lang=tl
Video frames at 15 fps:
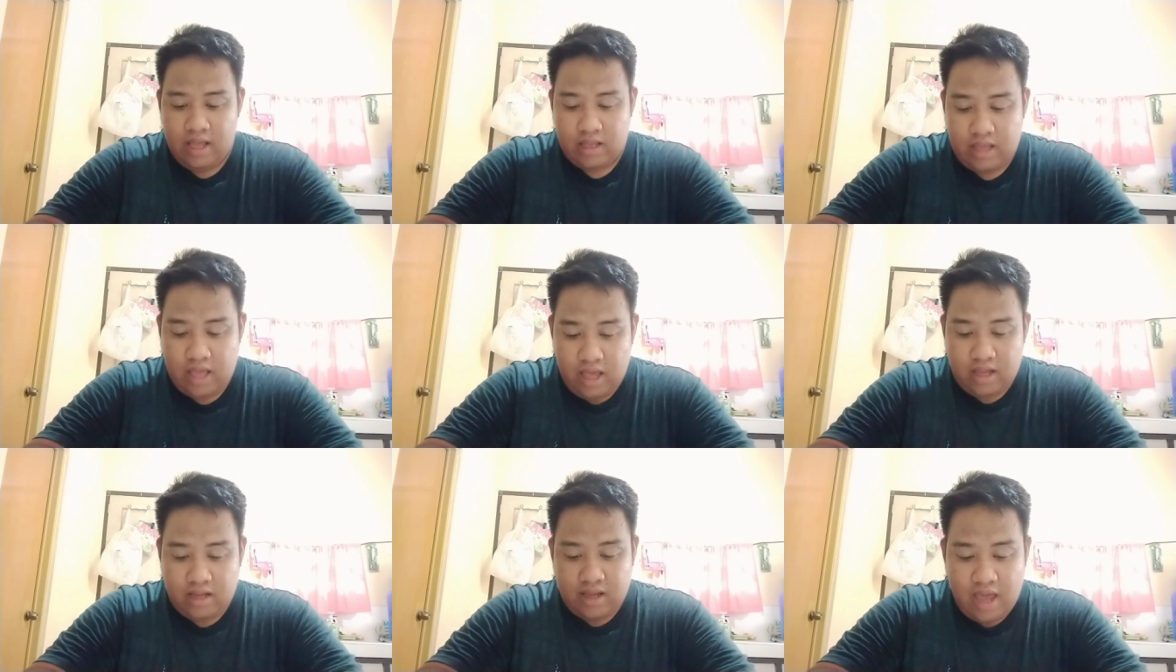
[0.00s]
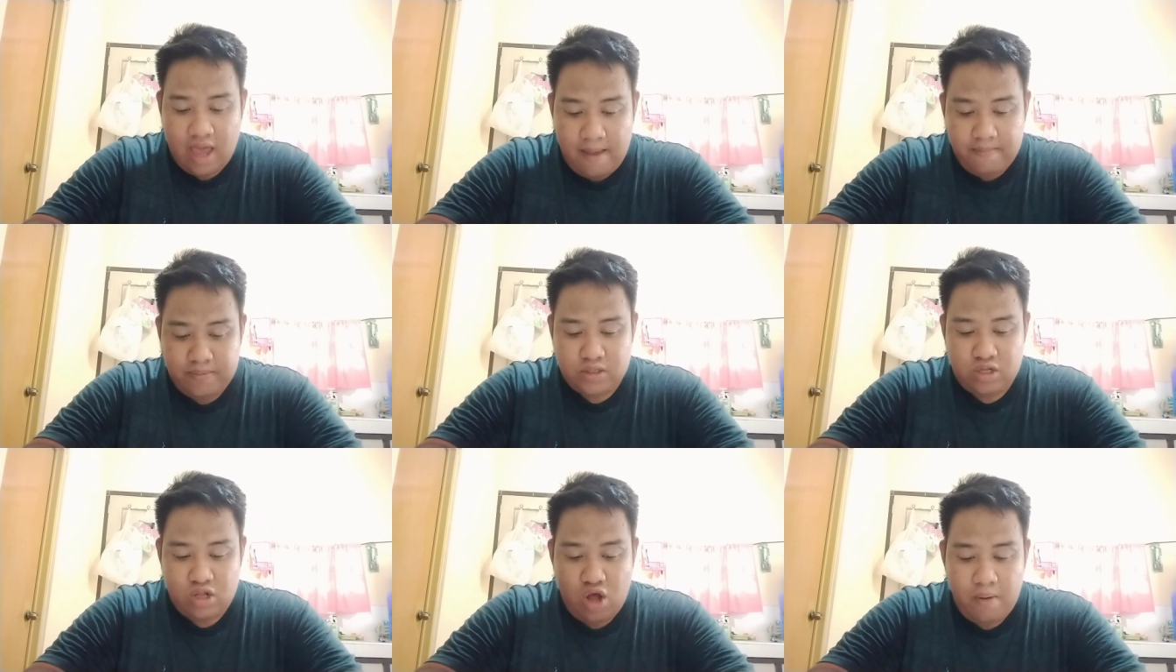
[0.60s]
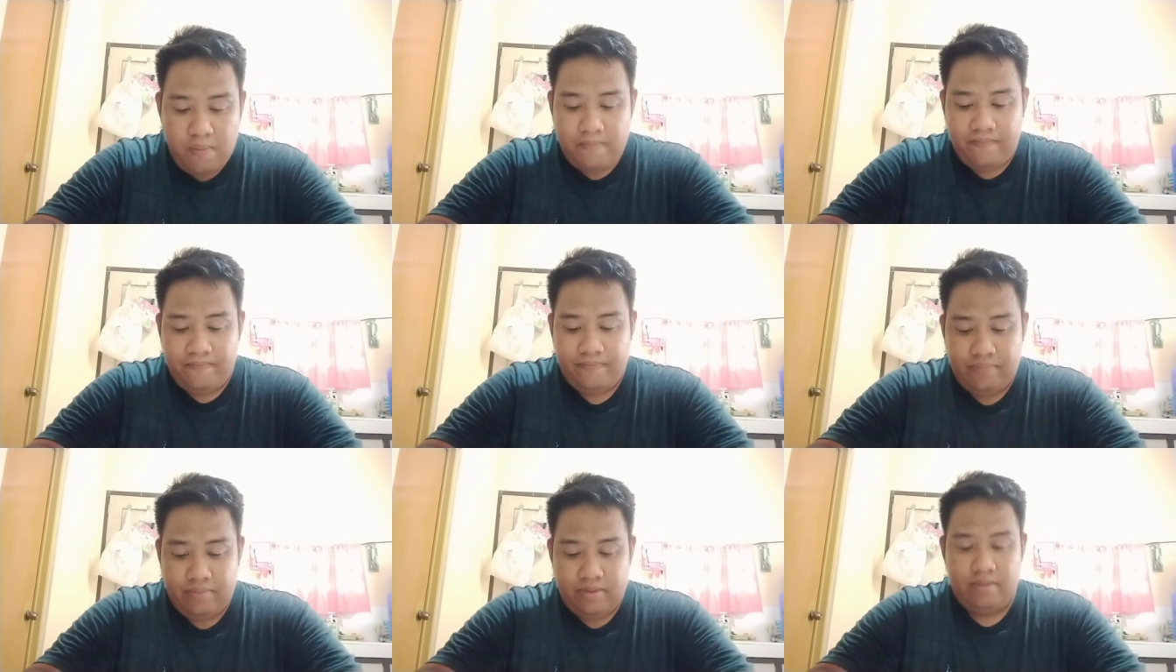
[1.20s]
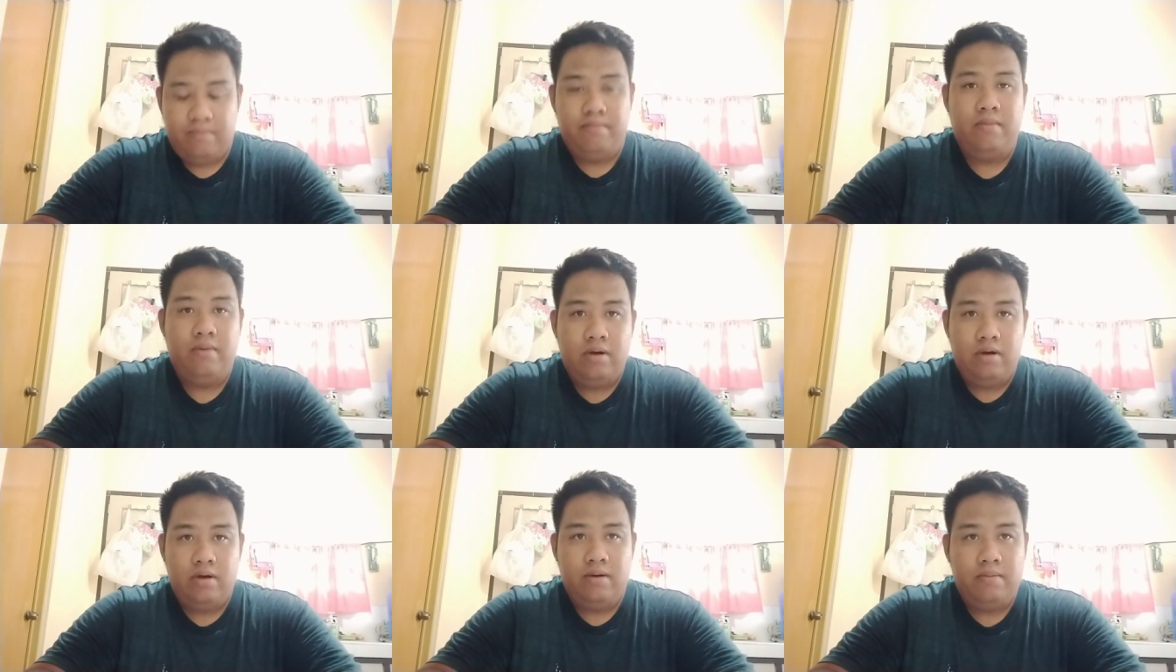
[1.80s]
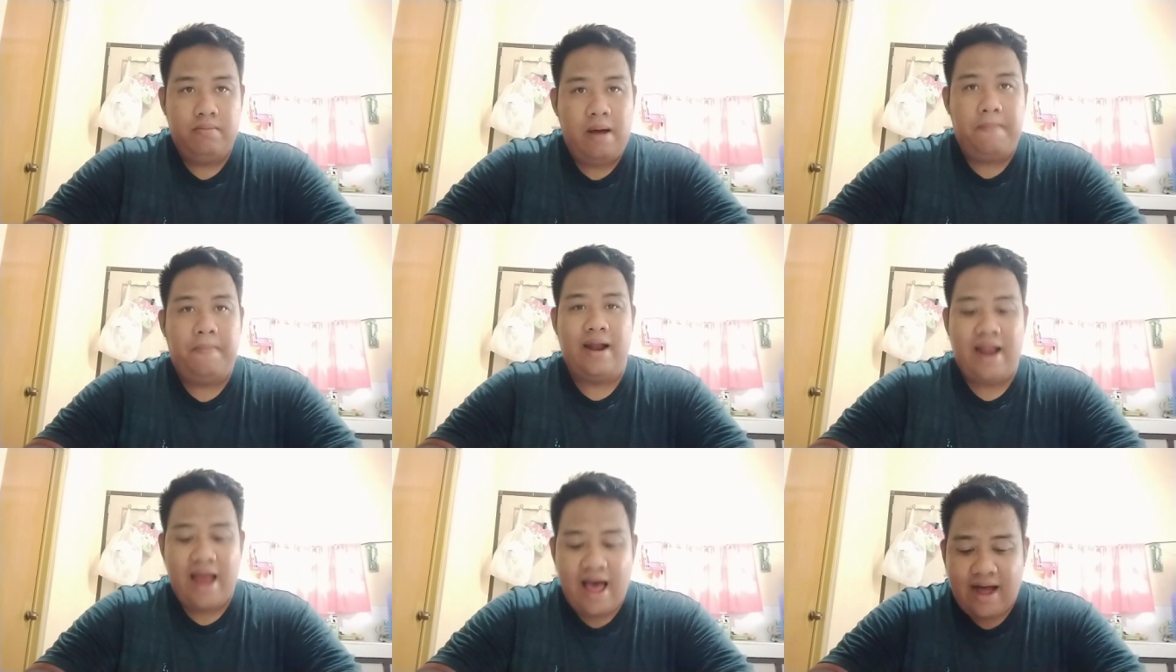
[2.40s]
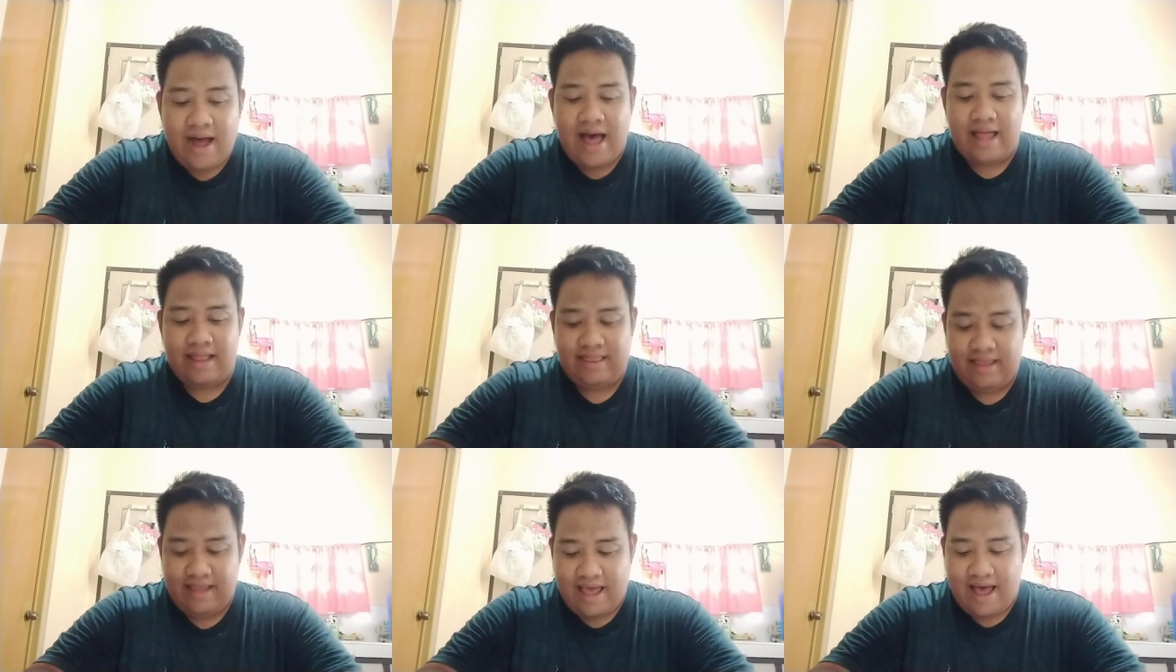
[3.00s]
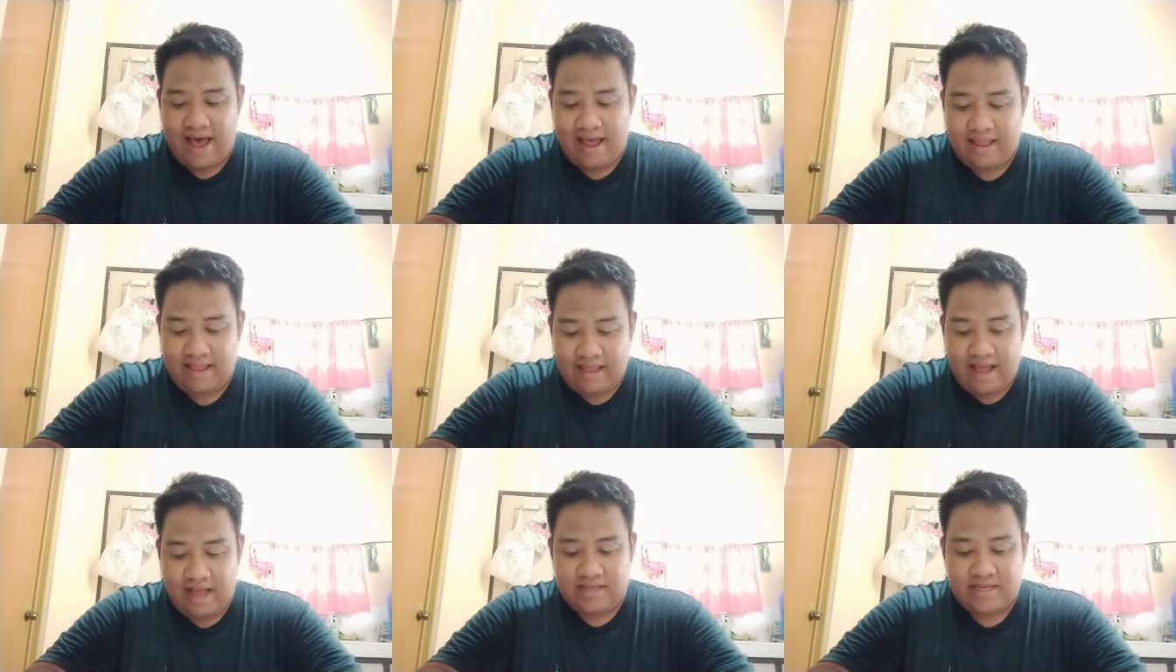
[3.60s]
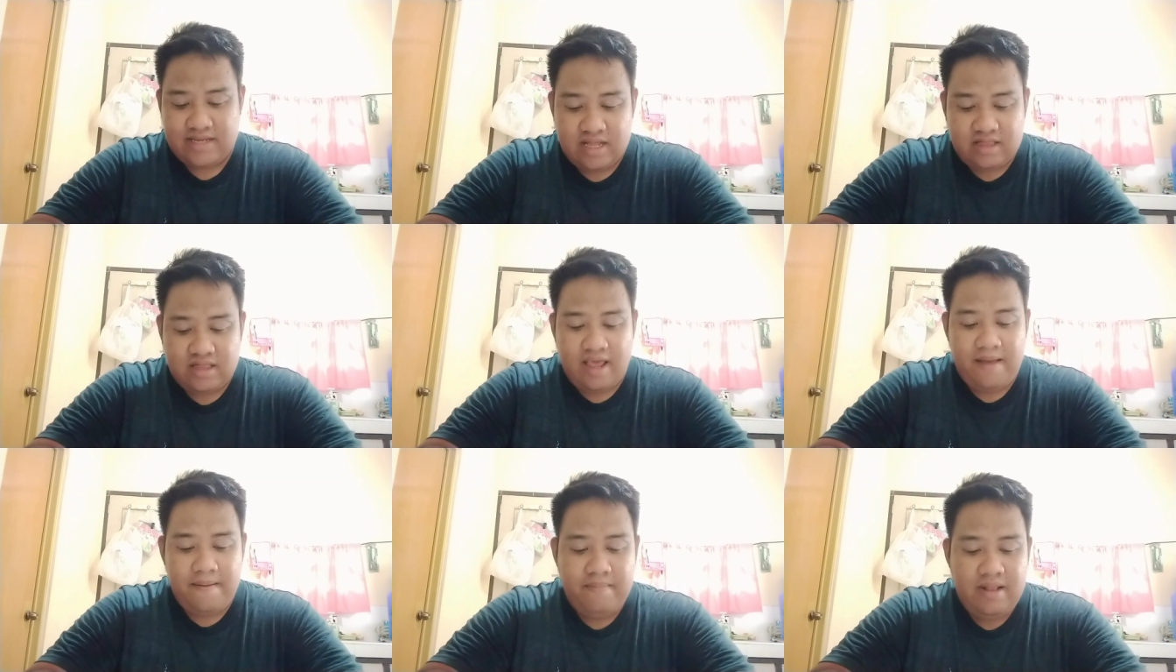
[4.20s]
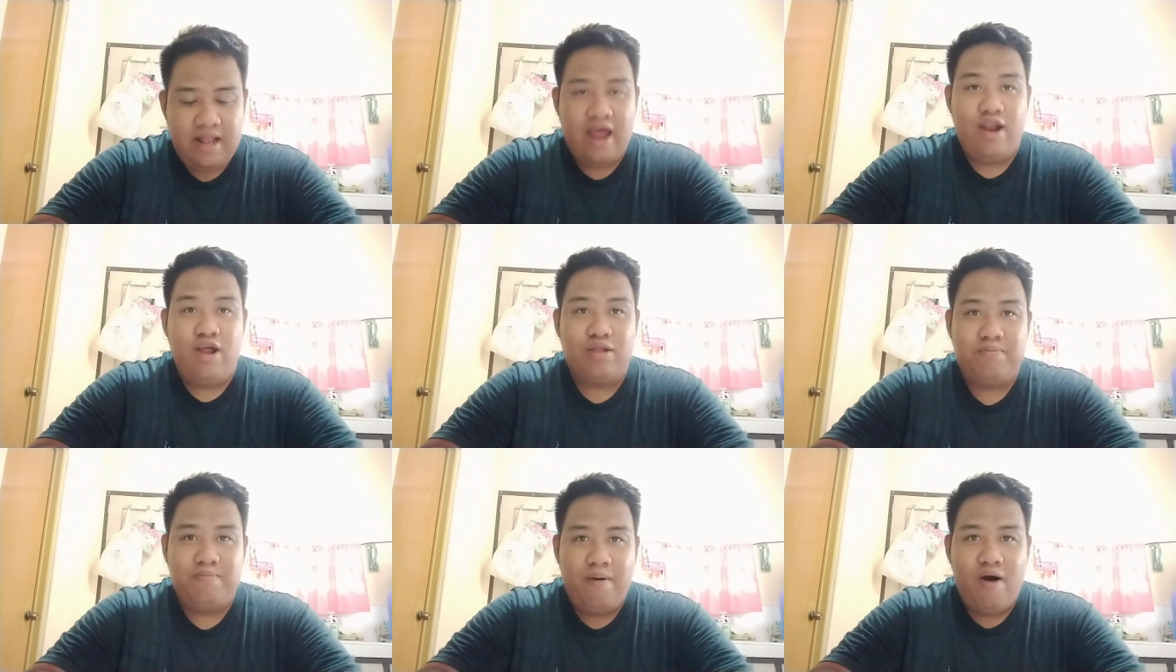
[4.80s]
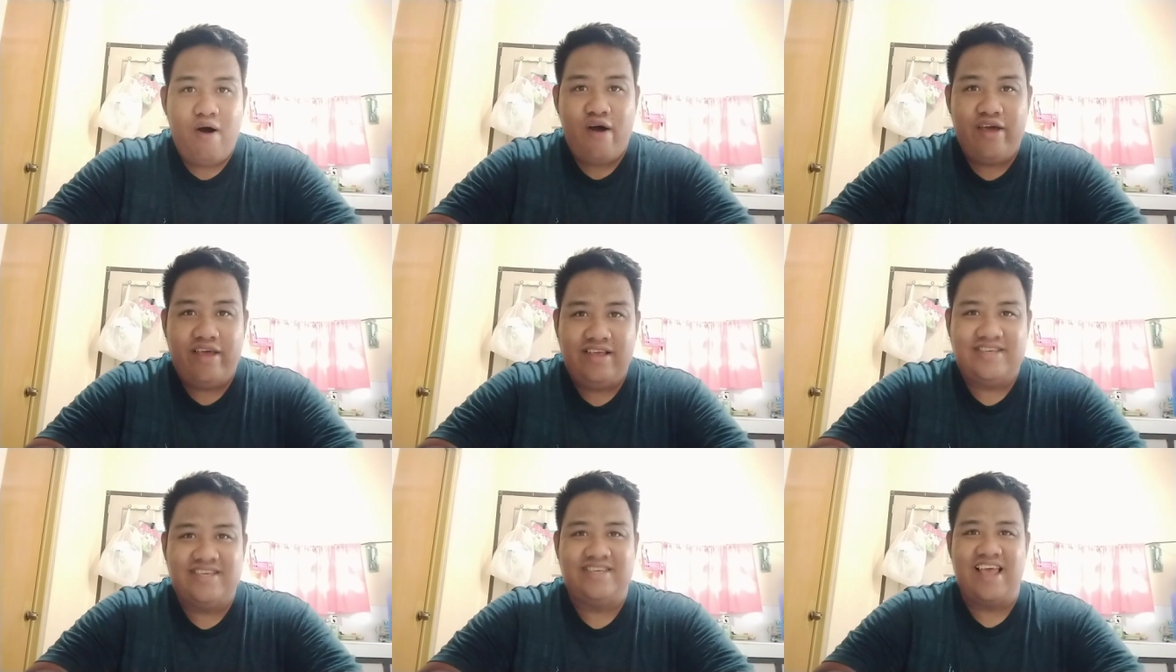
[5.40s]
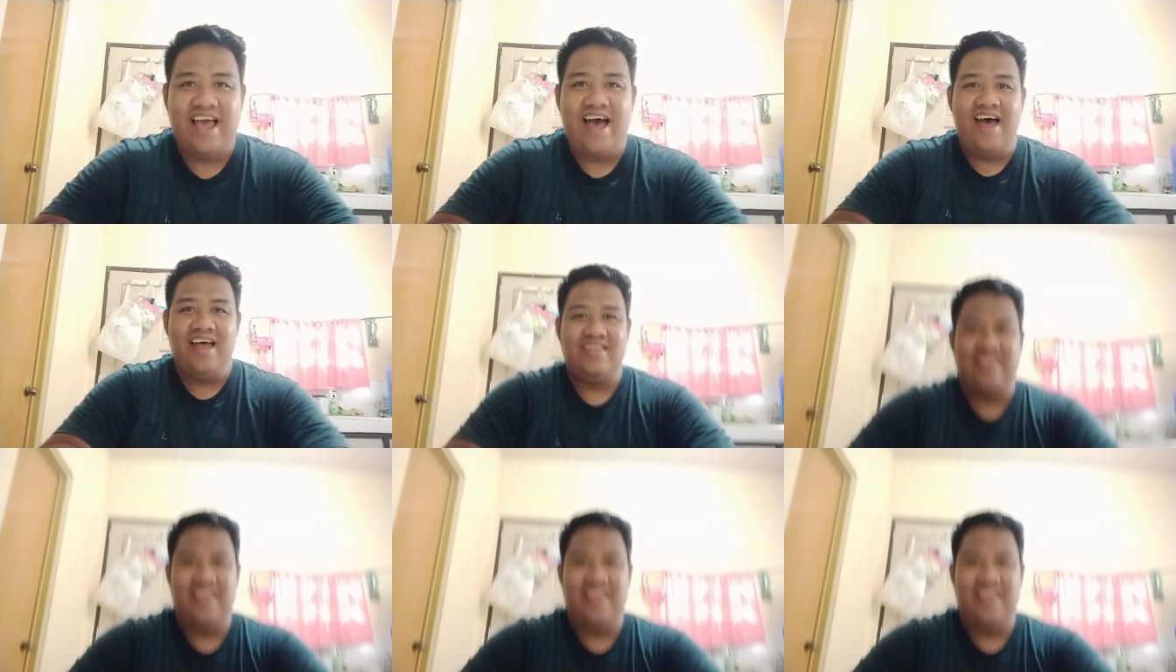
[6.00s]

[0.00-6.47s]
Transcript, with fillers: Kay Kebs Lok Mabalakat, yan. At sa Team Lelot Boys, yan.